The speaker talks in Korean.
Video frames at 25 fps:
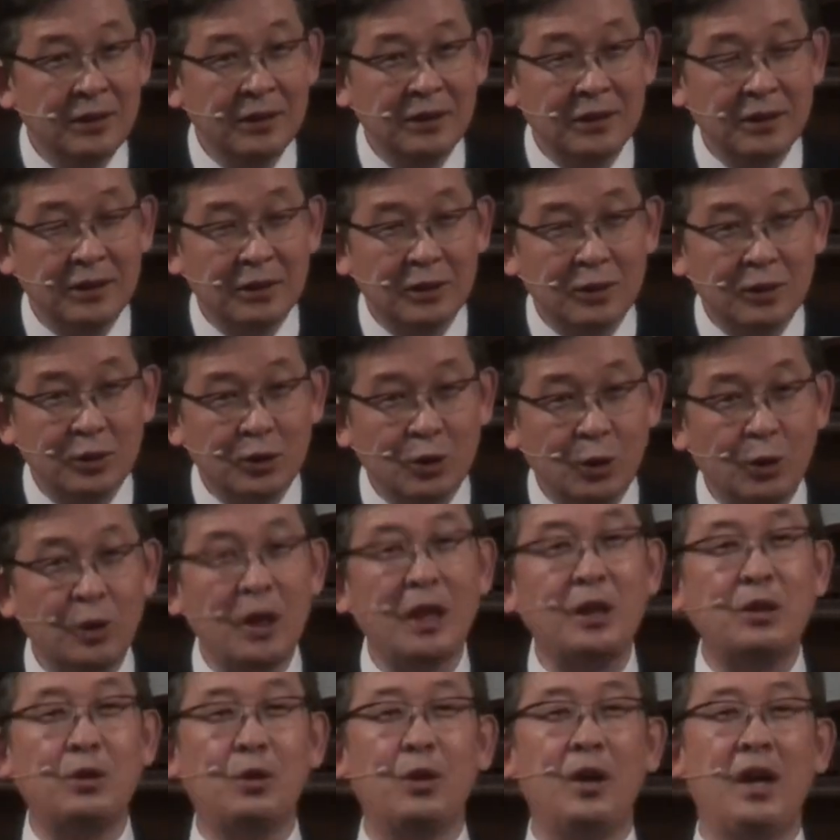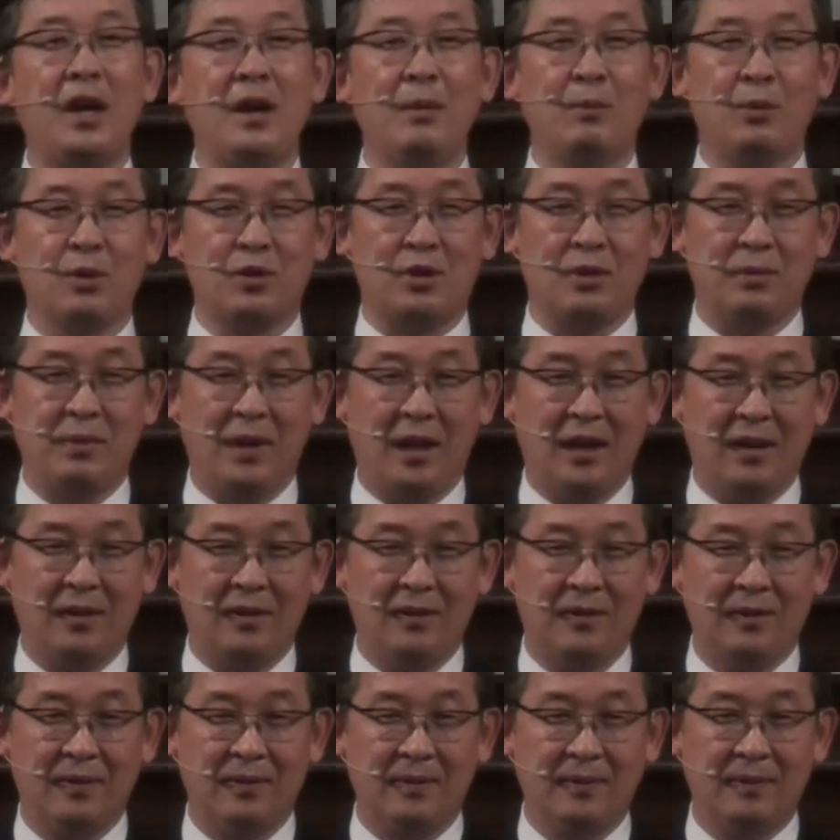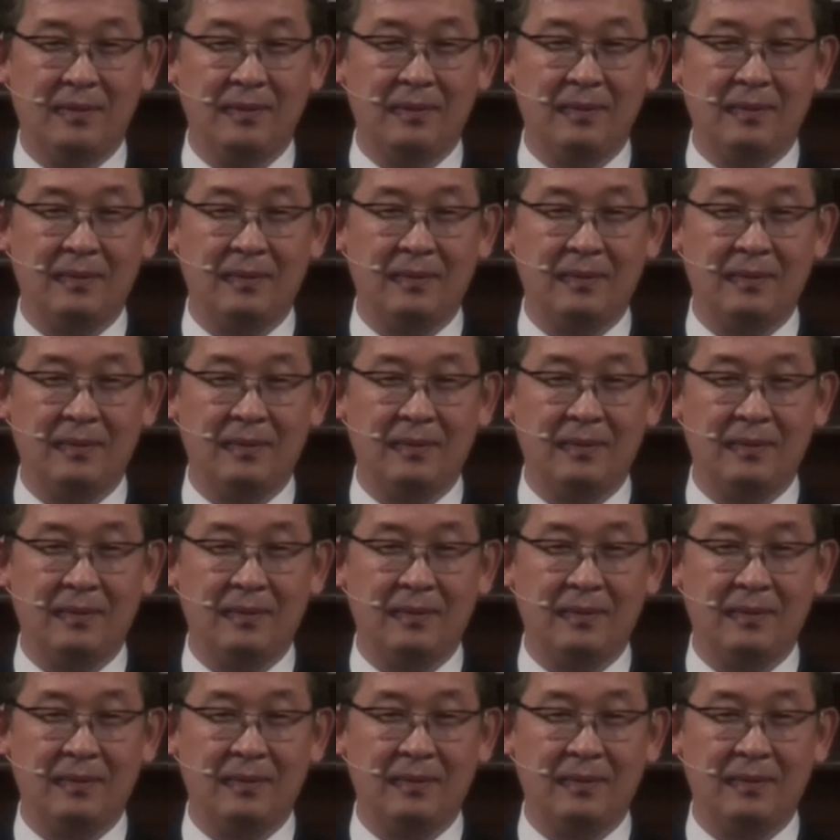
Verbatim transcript: 그 초대교회의 모습이에요.